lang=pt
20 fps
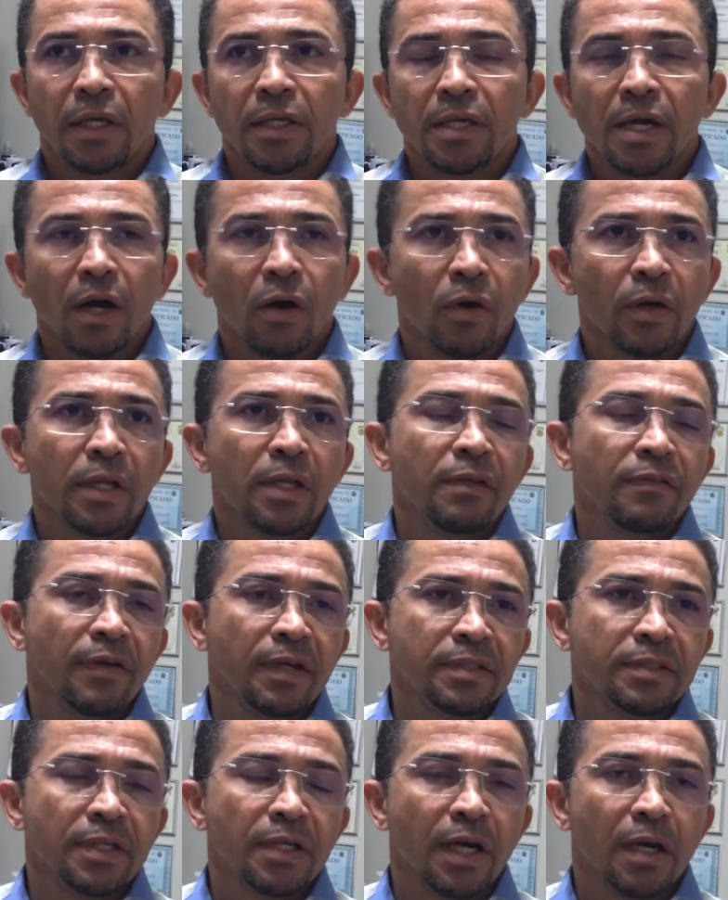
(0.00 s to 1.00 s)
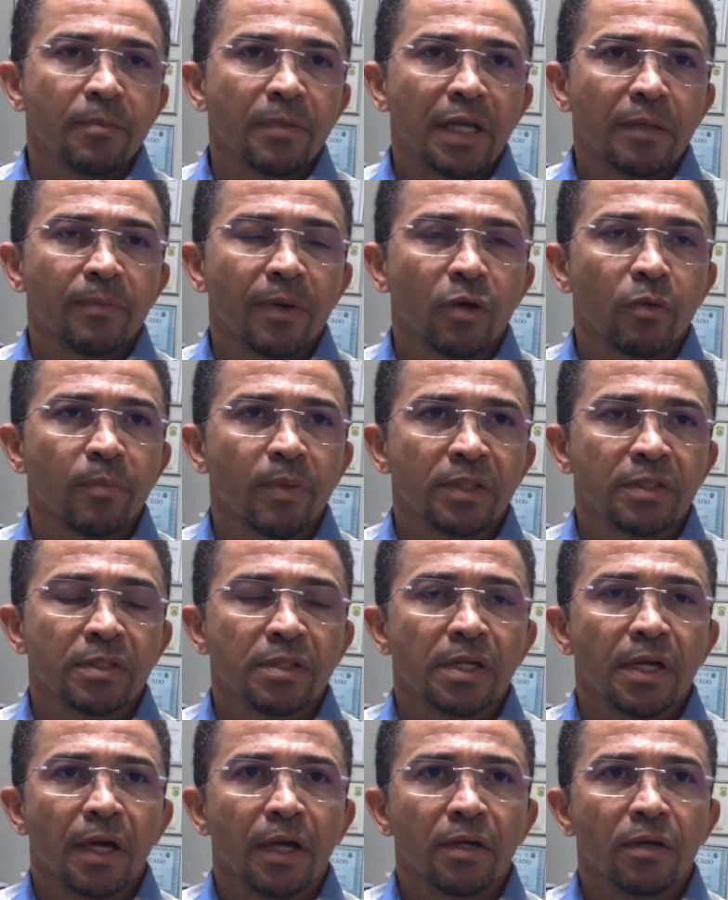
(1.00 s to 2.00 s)
E agora ele vai ser encaminhado para o
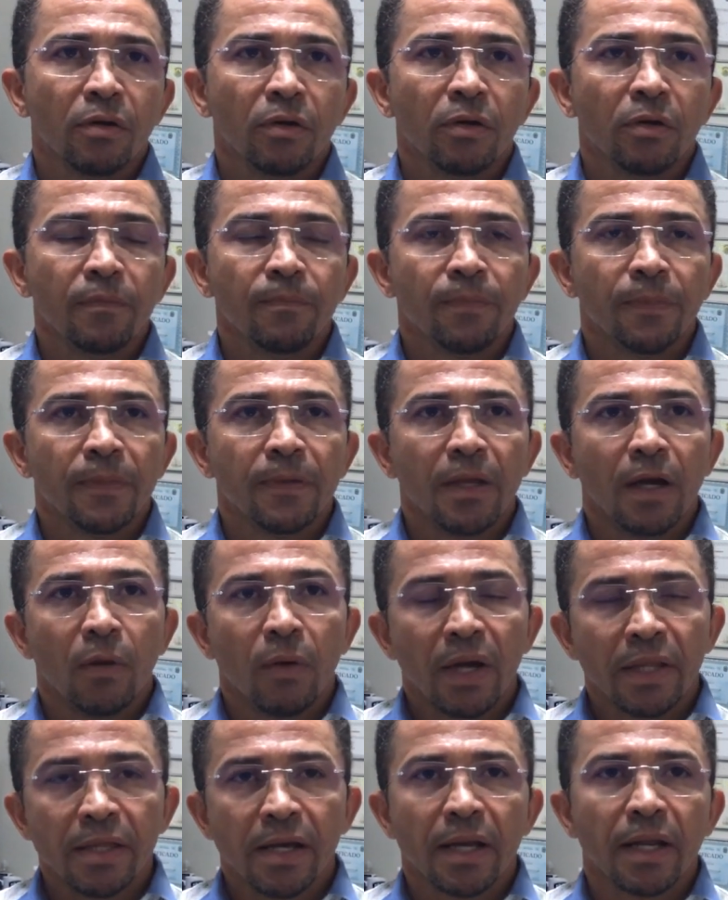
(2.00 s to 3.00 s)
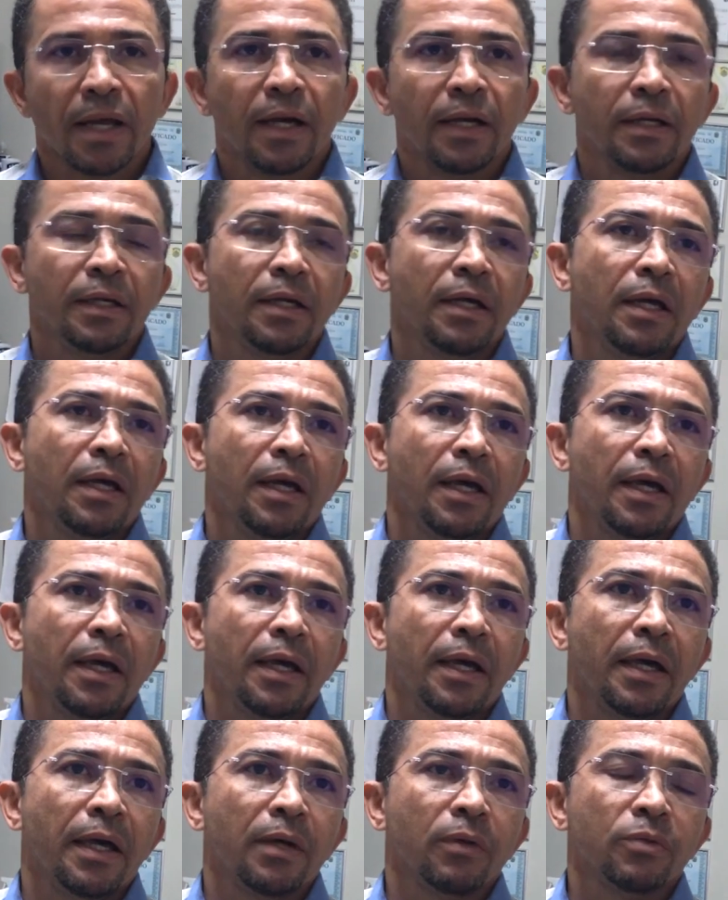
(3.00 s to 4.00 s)
presídio de Caicó e aguardará
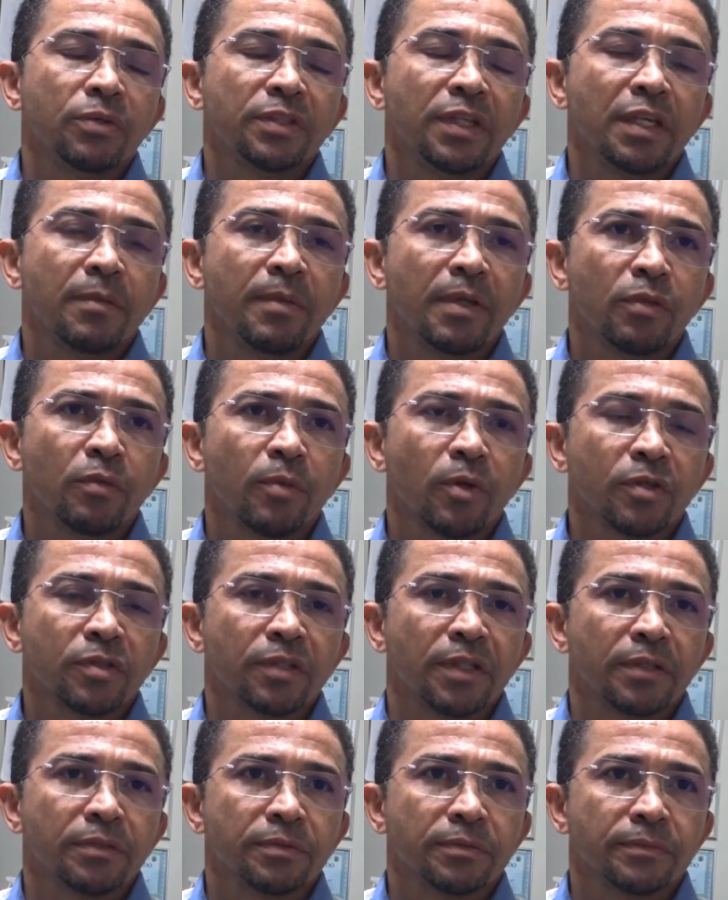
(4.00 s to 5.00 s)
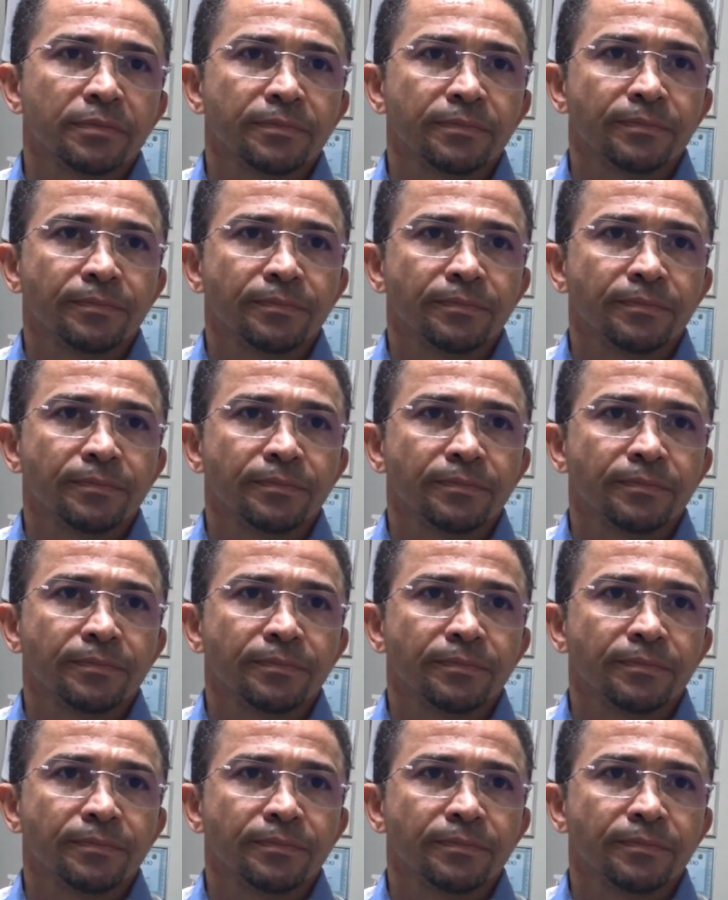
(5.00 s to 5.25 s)
é, o segmento do processo.